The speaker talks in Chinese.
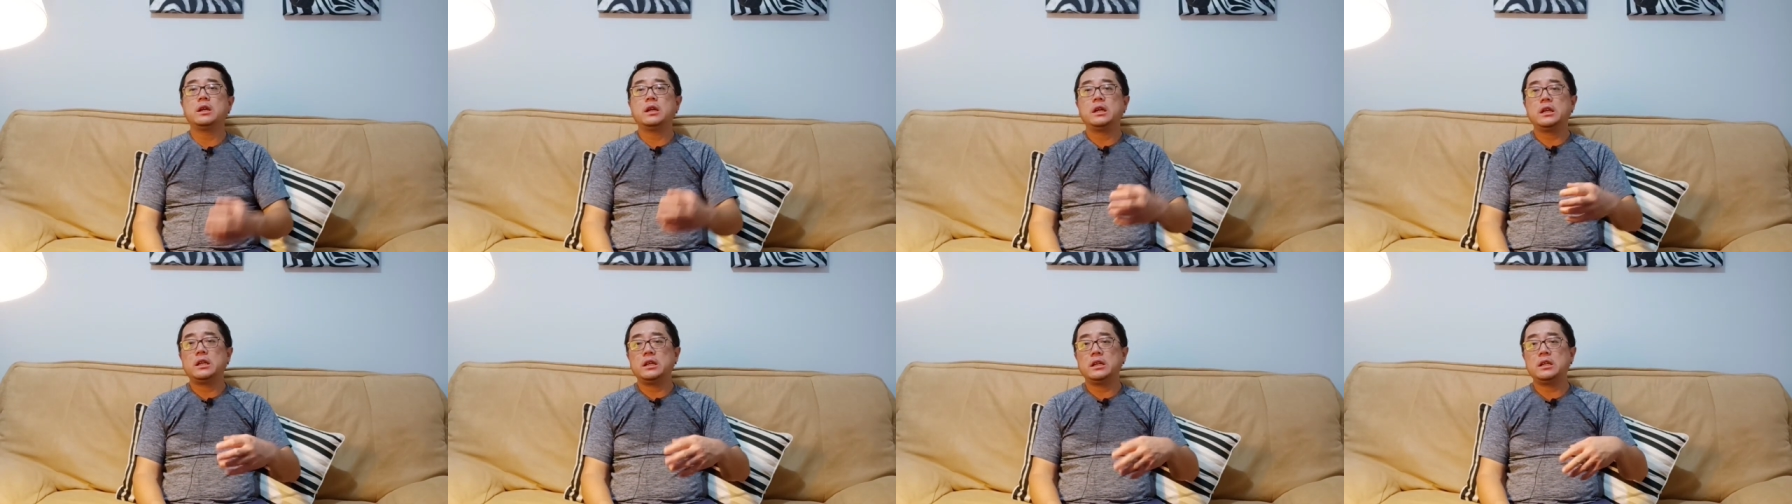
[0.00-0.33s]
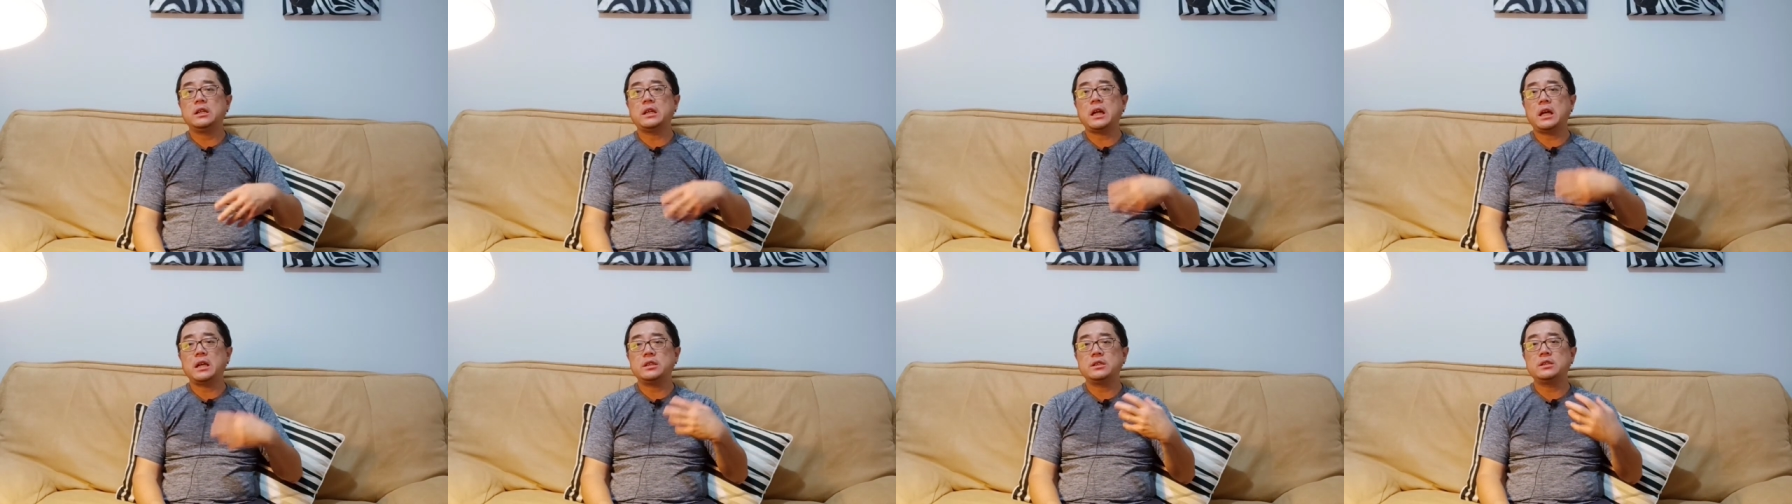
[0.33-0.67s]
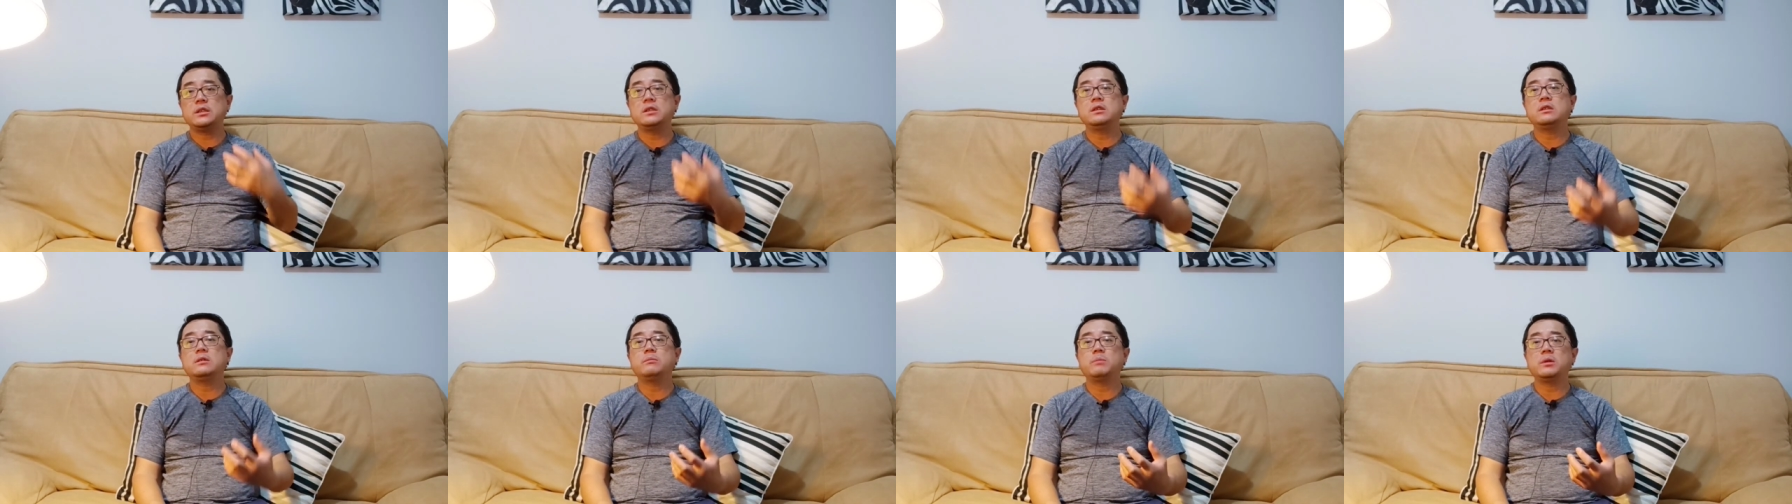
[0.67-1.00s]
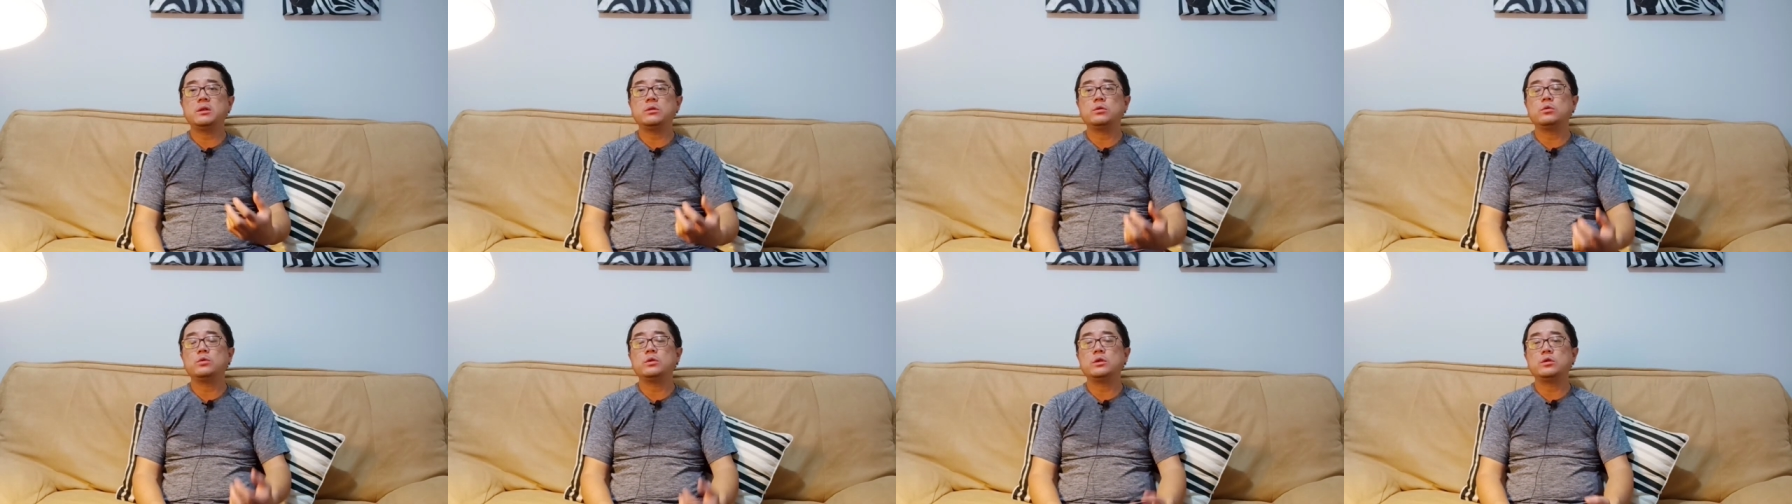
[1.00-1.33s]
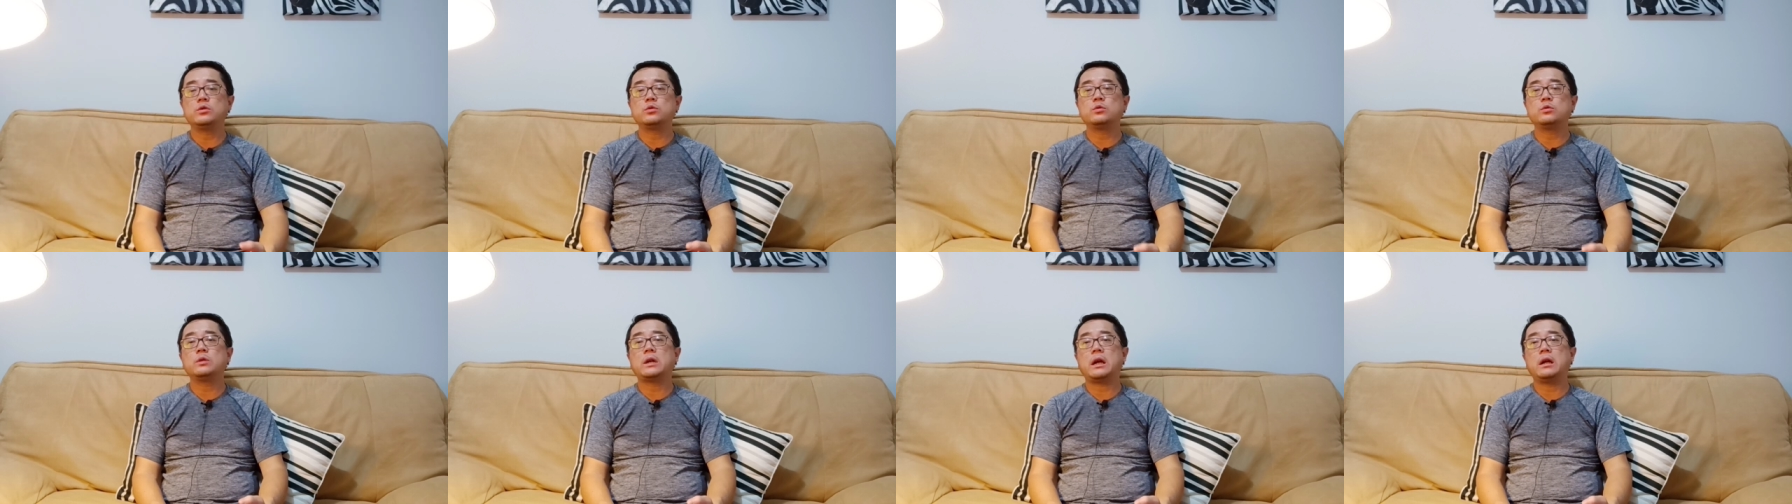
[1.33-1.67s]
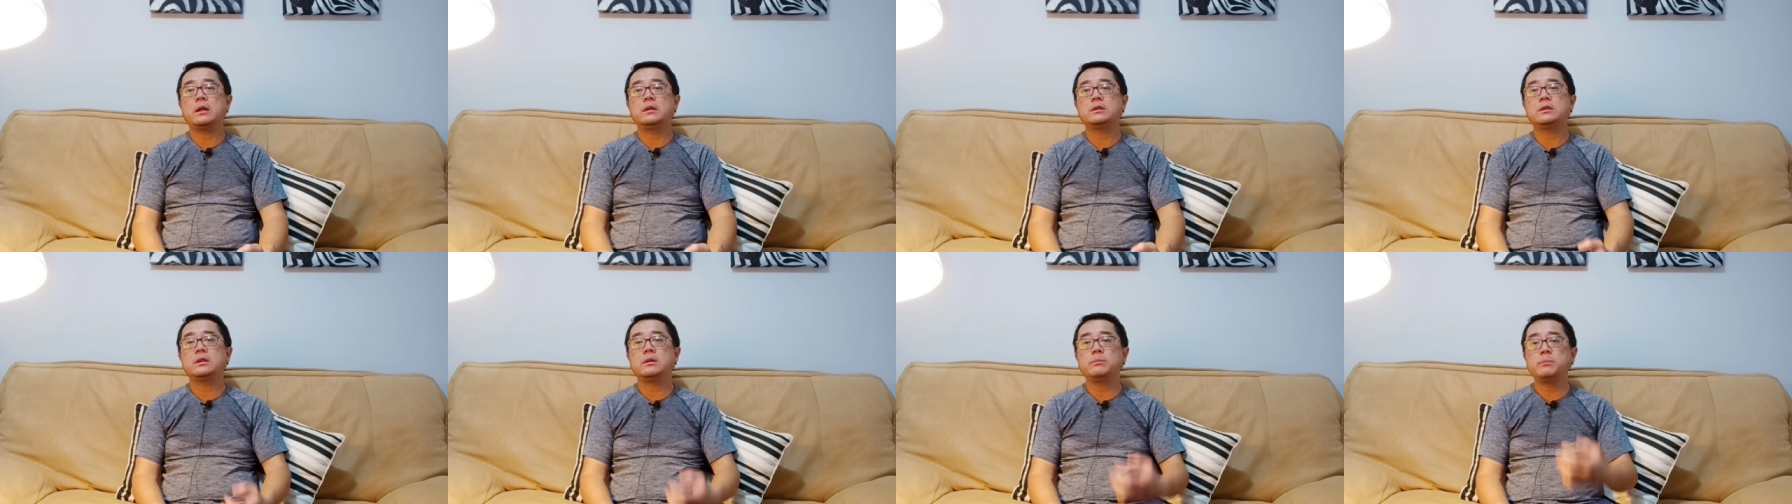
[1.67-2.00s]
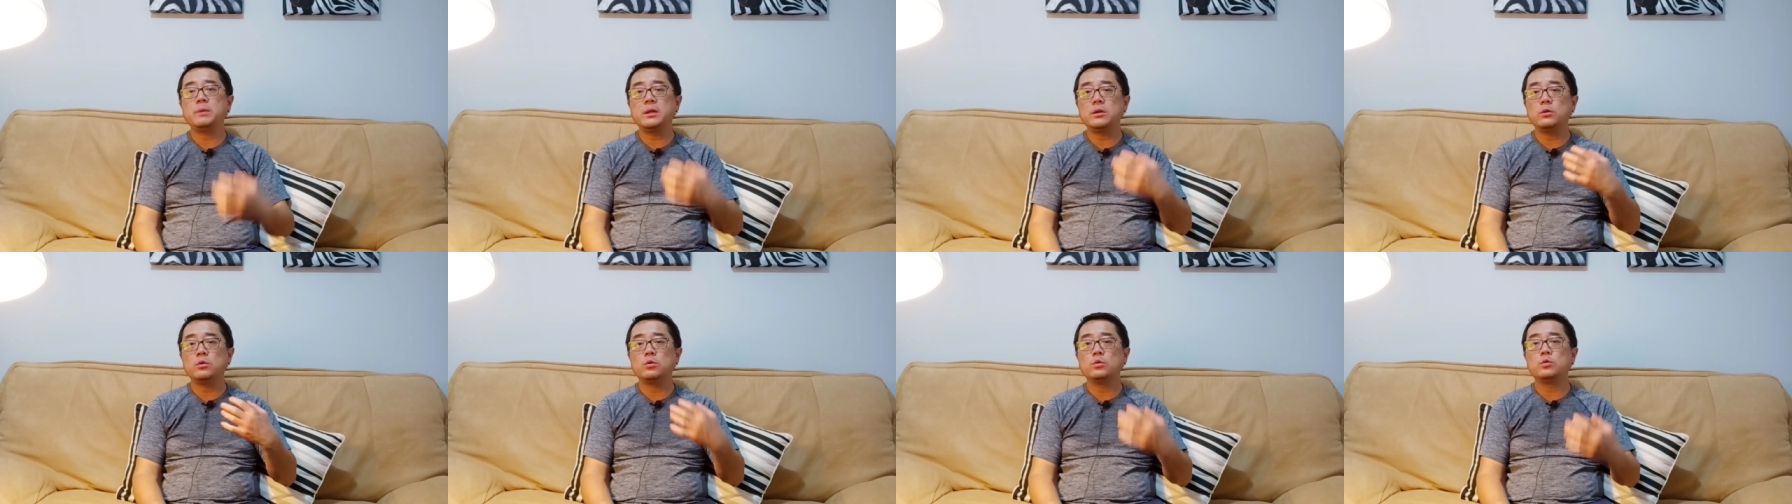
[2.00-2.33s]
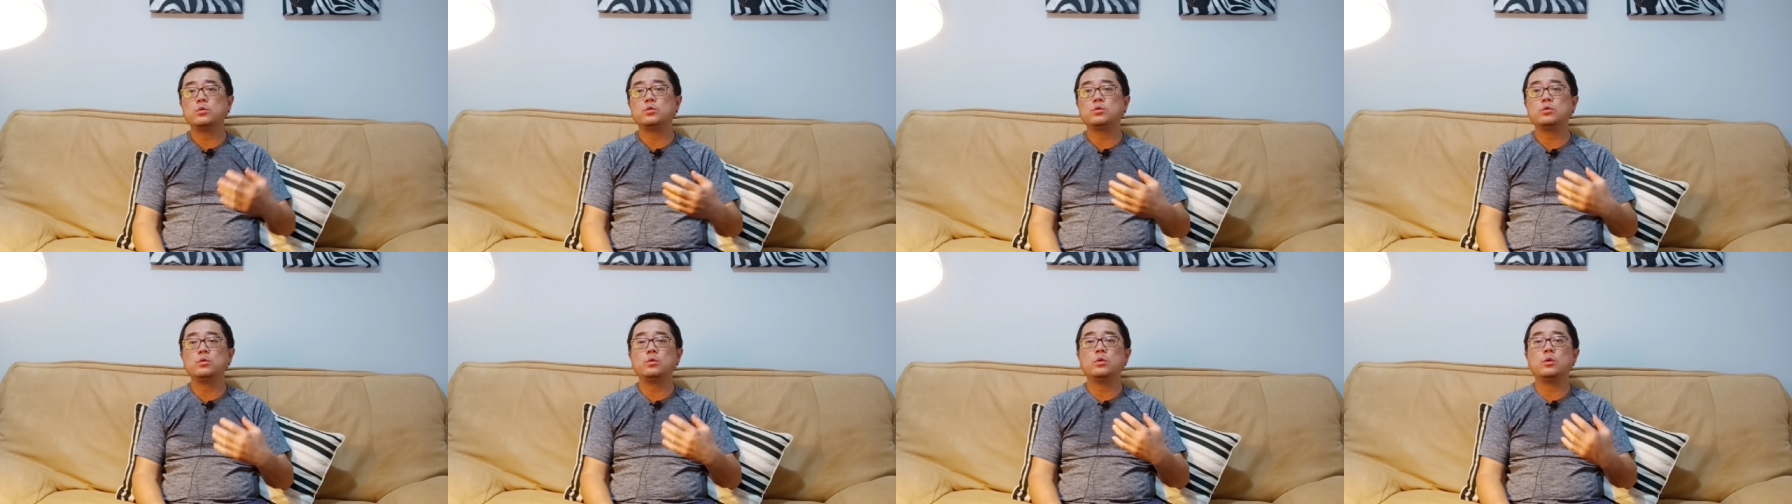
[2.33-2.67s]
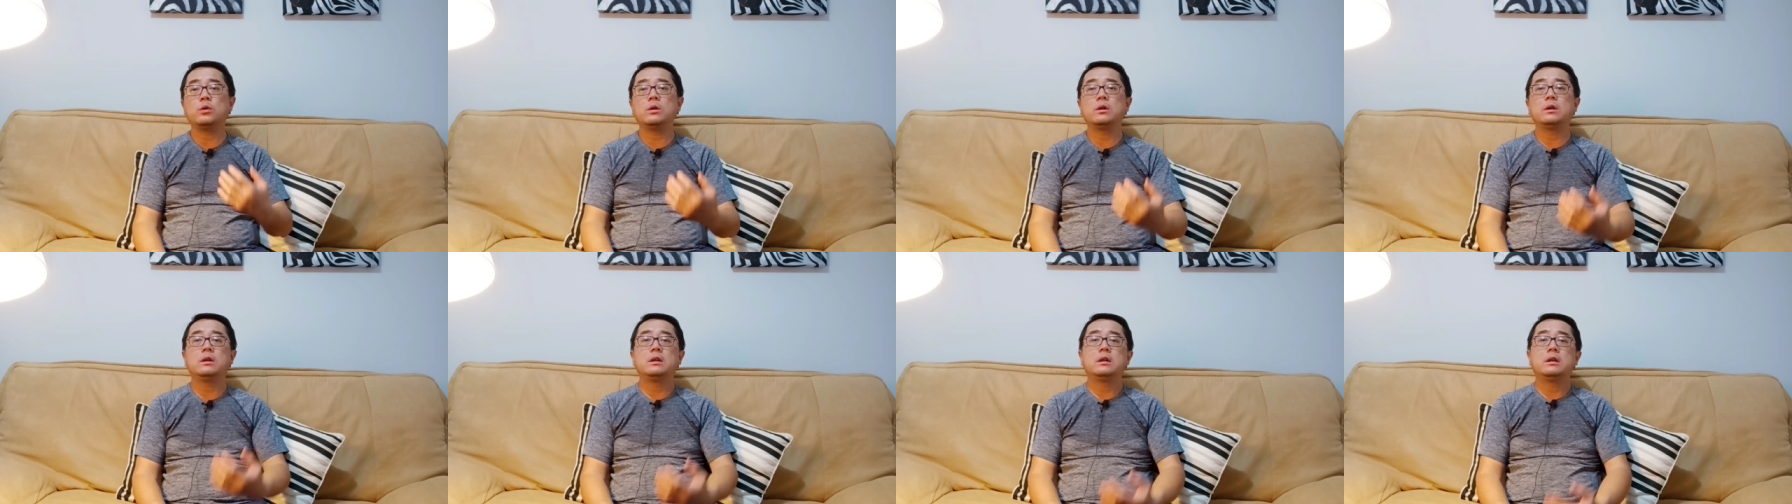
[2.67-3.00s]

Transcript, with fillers: 一旦新的病毒一出来，这个病毒如果